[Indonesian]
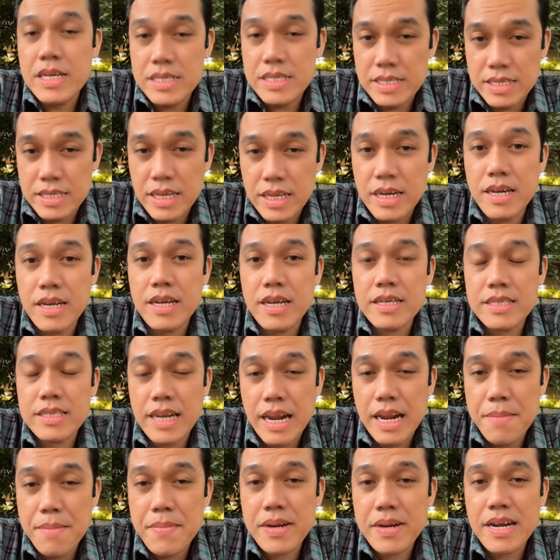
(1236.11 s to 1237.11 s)
Sel
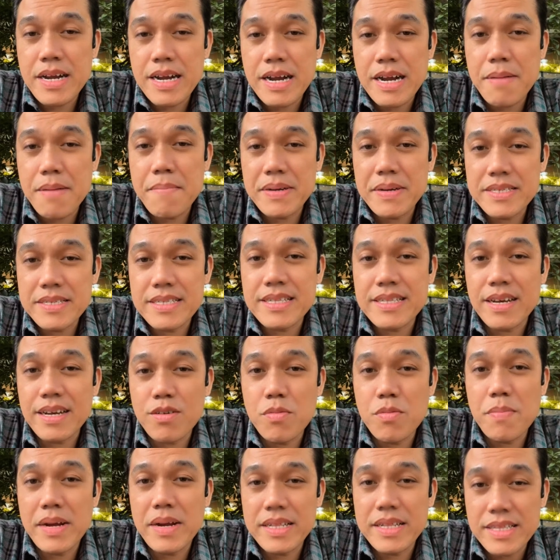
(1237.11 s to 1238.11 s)
selama kakak masih
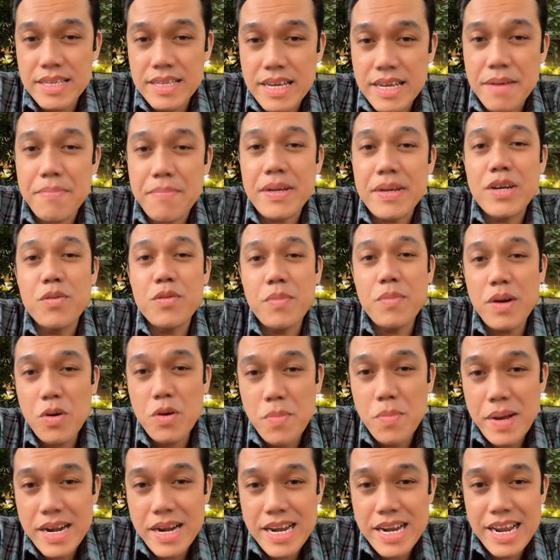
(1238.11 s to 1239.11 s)
takut mati ya minumlah
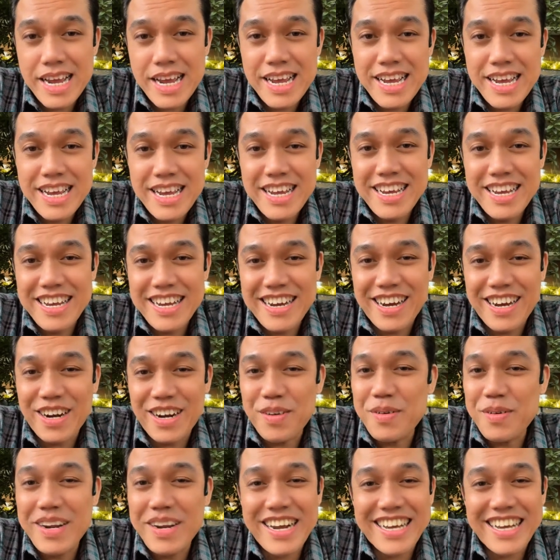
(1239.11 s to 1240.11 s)
obatnya.
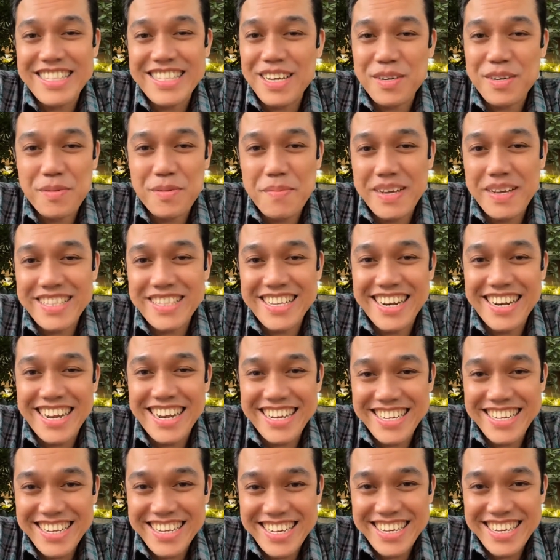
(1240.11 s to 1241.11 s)
Kalau udah nggak takut mati
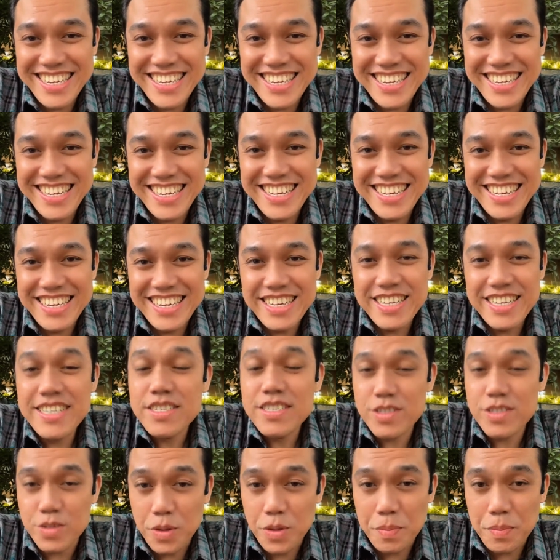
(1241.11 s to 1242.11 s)
lagi,
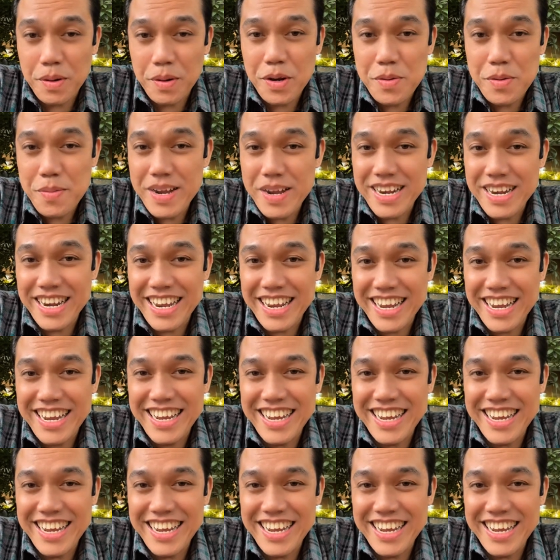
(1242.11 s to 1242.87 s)
stoplah obatnya.